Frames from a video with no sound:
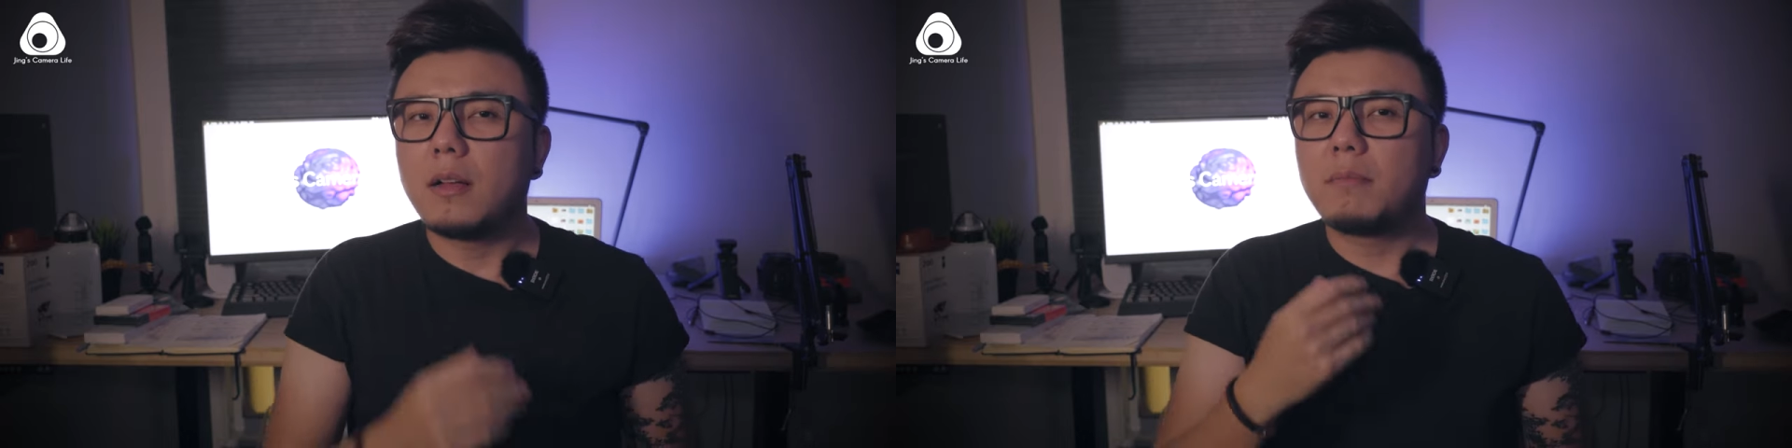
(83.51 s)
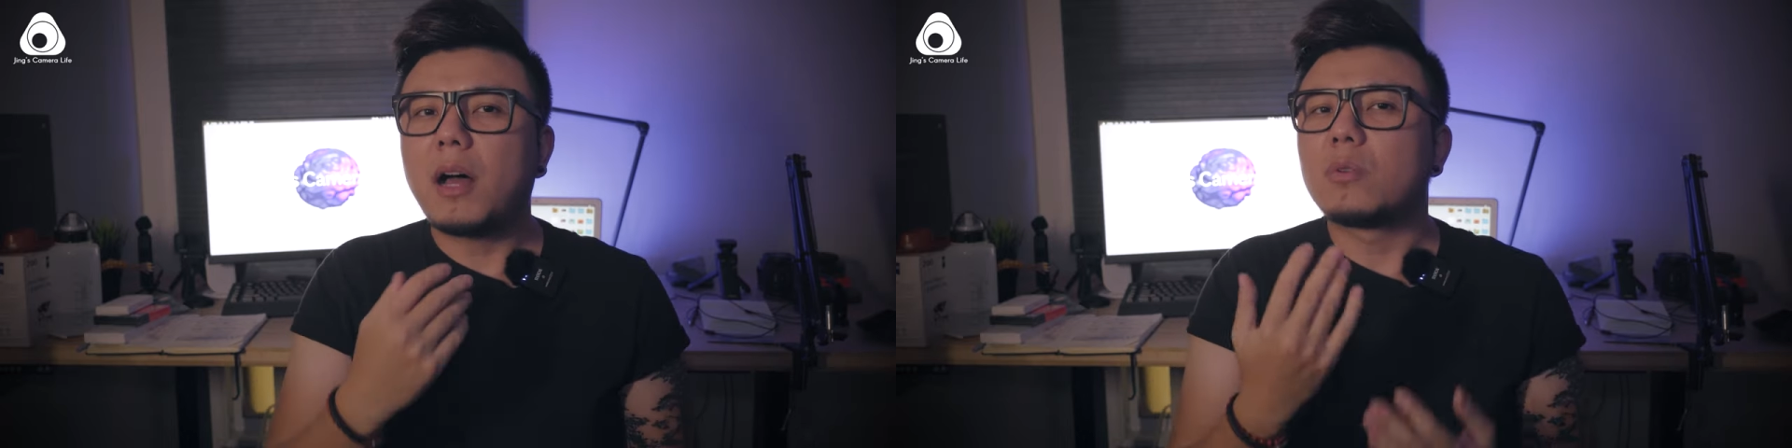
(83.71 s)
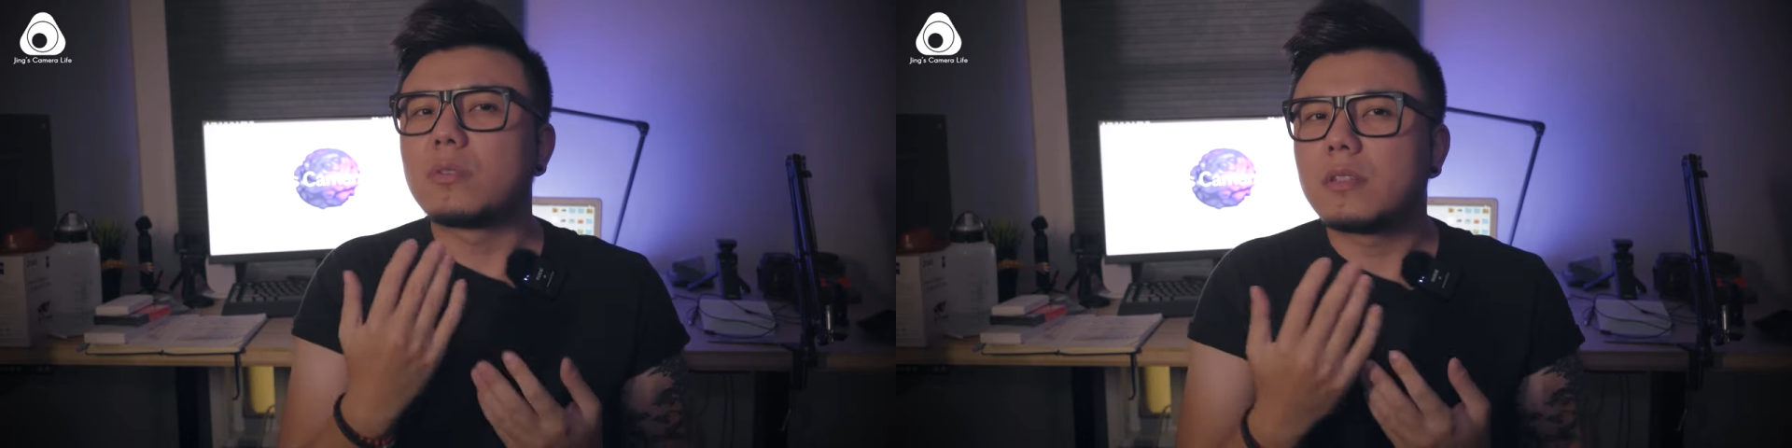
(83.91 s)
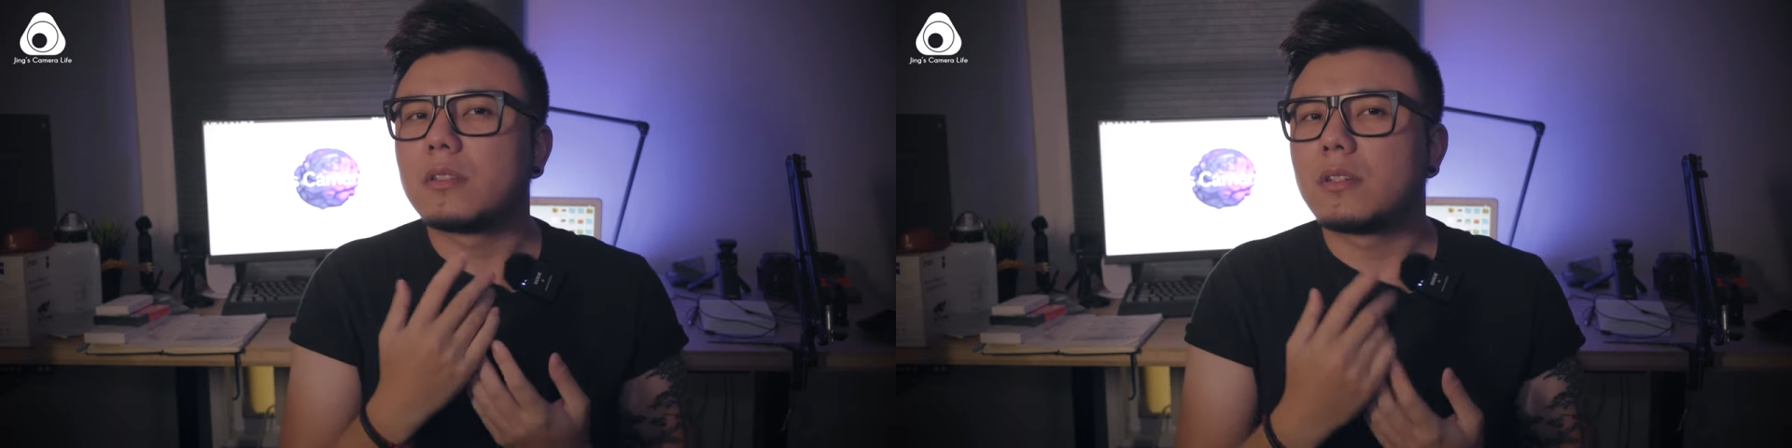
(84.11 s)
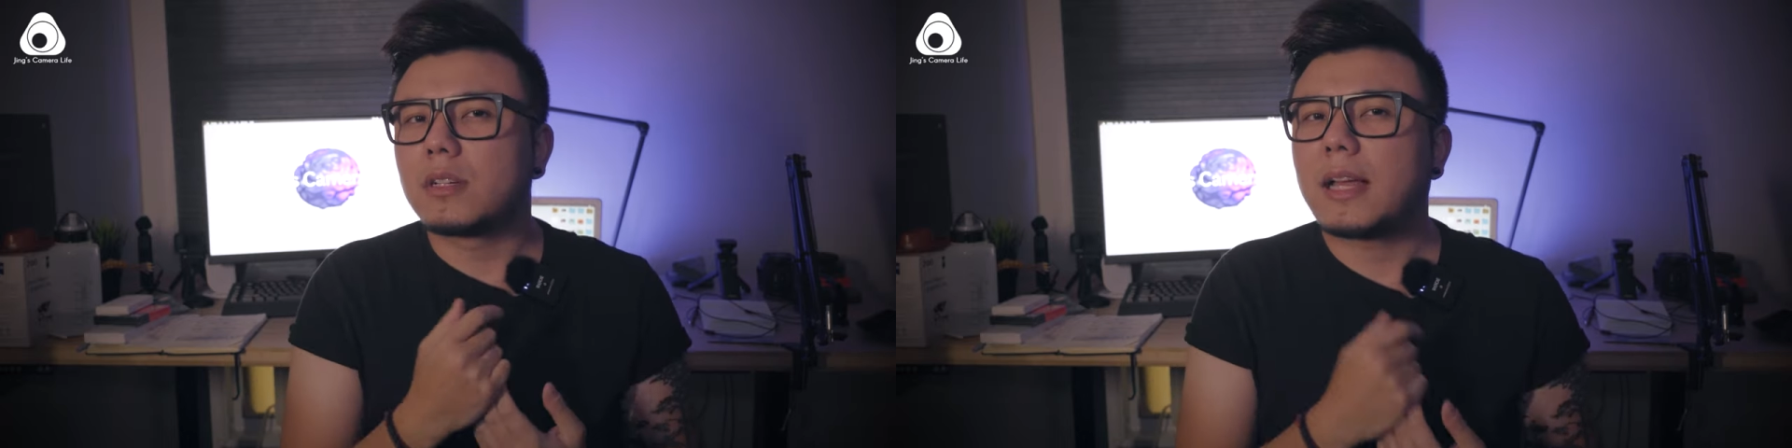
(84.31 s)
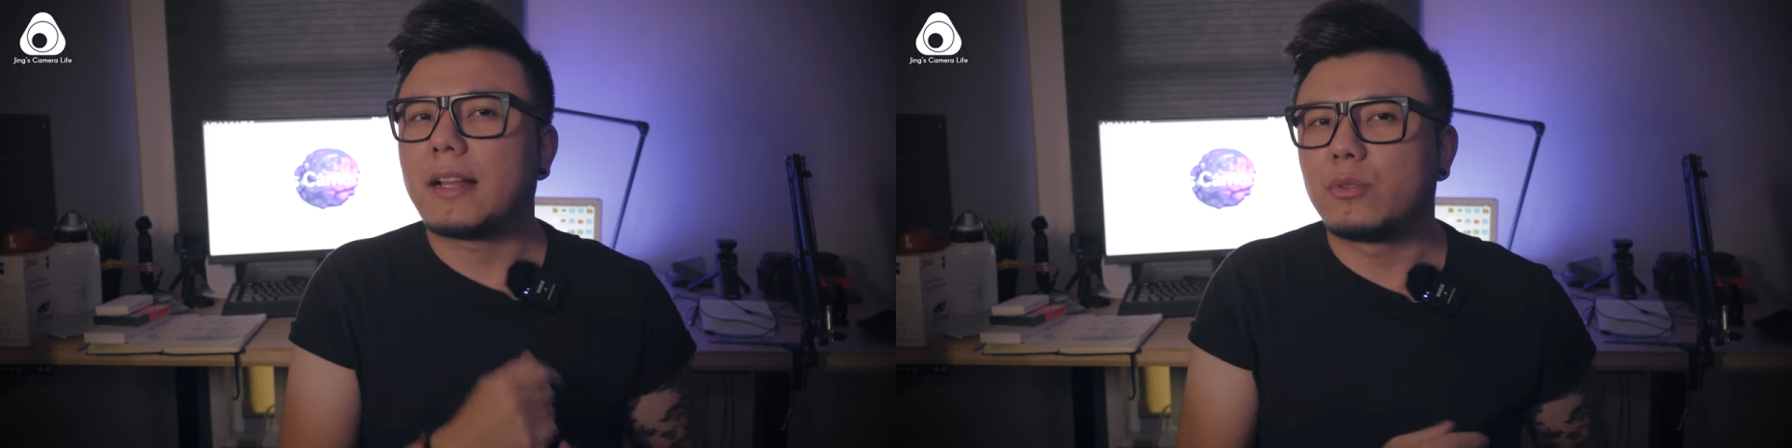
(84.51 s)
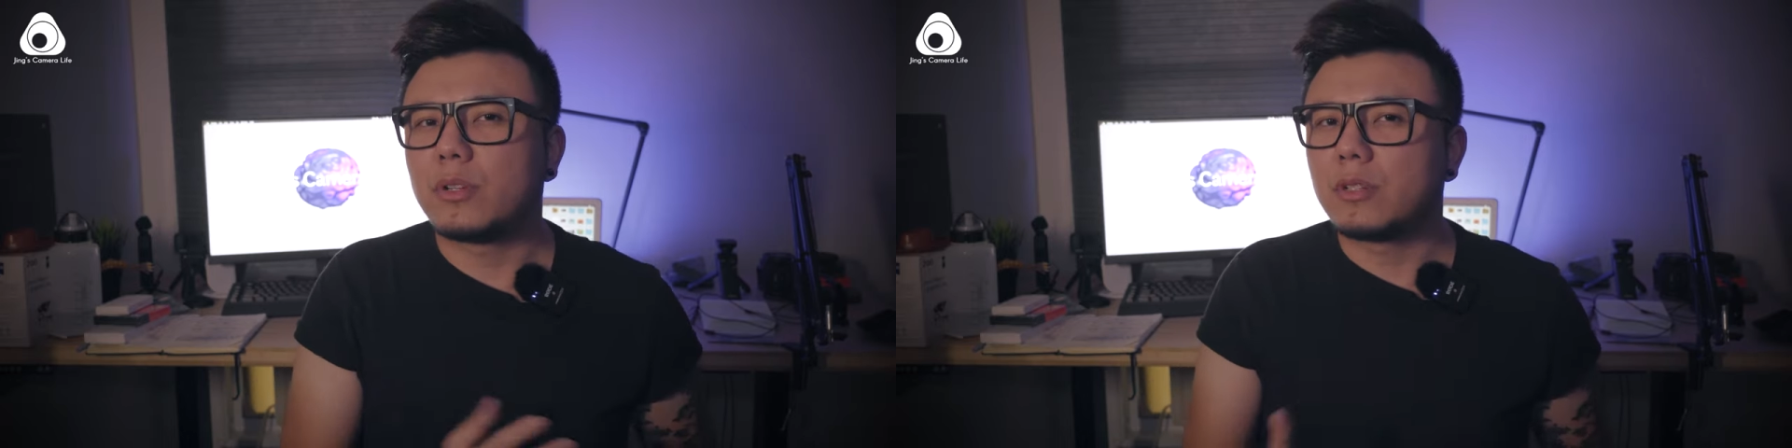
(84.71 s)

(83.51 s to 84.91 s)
貌似是感觉